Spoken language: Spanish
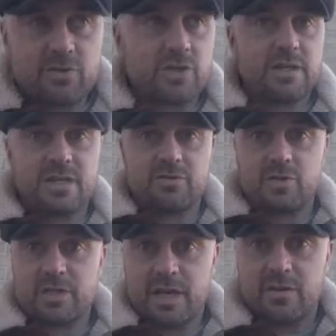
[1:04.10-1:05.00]
o sea, no
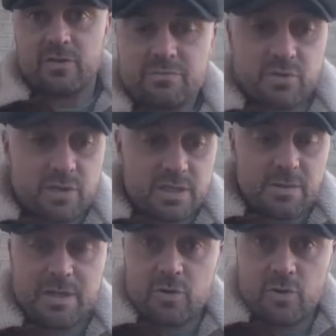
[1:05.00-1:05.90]
deseado, pues
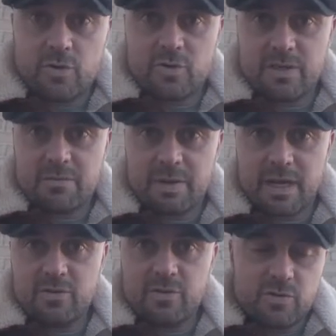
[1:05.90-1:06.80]
estaba ahí solo y
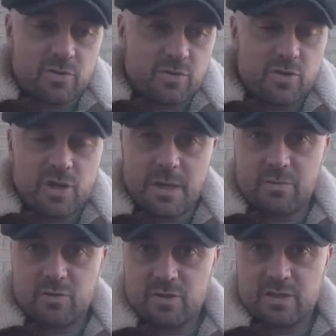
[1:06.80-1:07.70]
desamparado y bueno, nos lo
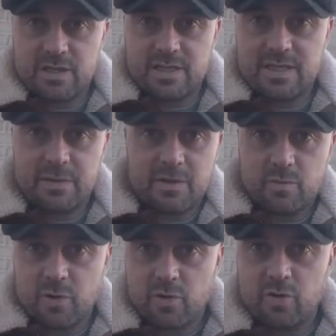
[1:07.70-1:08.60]
llevamos, sin saber
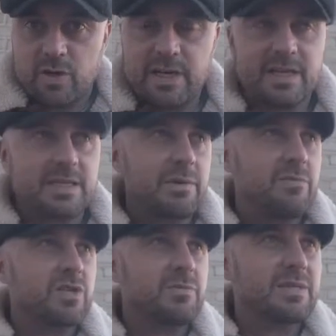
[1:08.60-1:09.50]
un poco lo que era,
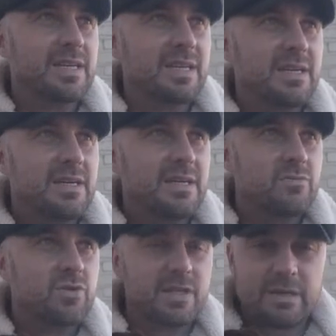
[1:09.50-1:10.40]
sabíamos que iba a ser
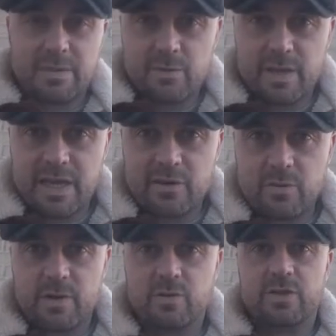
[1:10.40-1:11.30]
pues de tamaño mediano,
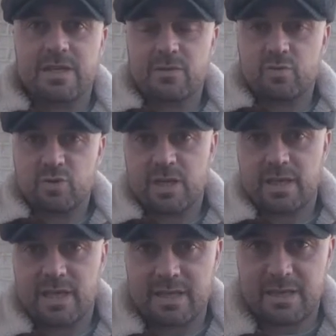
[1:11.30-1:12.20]
pero no teníamos mucha
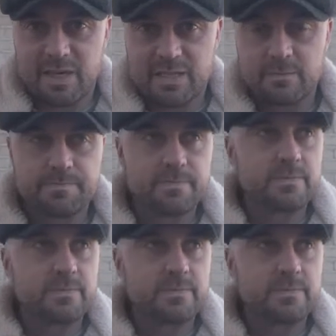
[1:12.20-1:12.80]
idea de más.